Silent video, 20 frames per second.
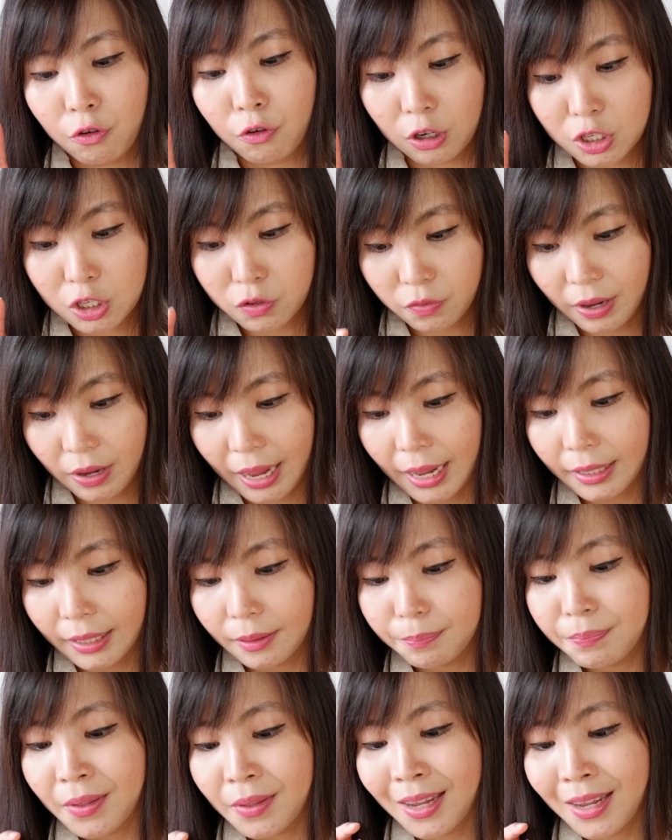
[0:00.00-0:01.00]
fosfat,
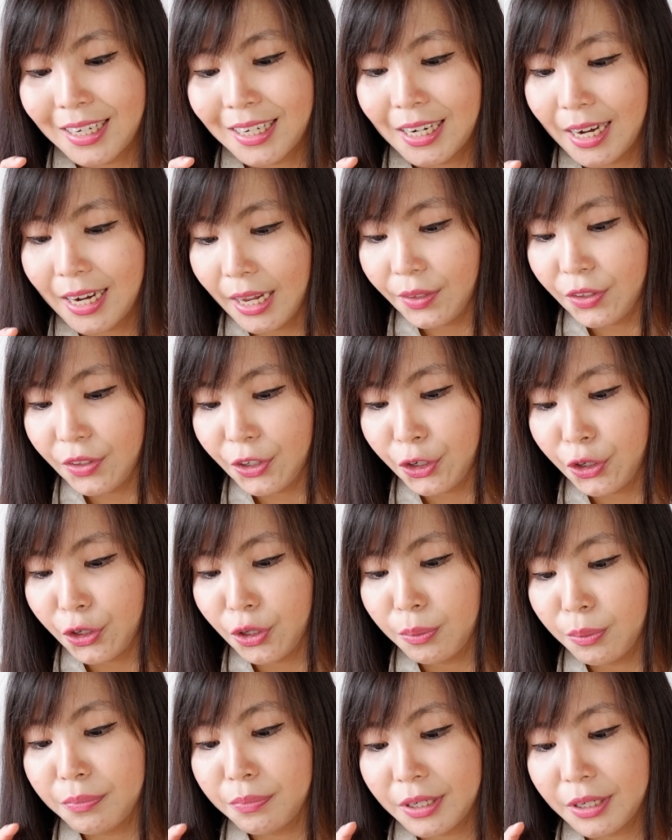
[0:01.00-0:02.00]

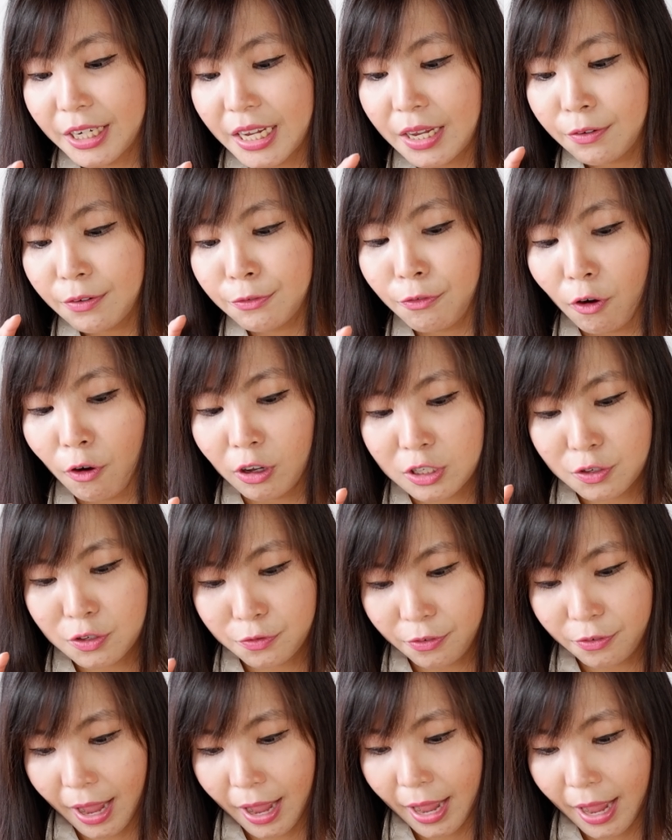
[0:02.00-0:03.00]
dinatrium
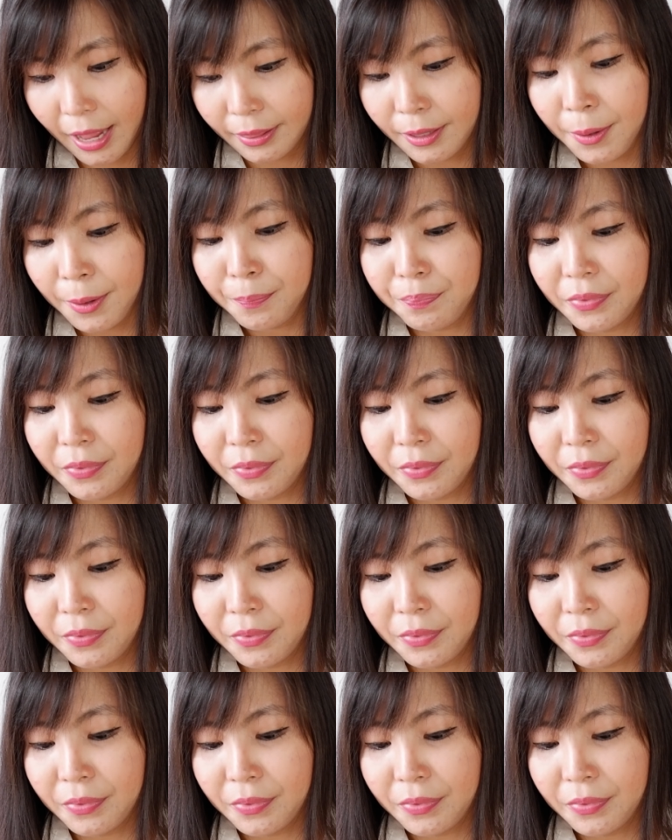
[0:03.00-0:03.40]
difosfat.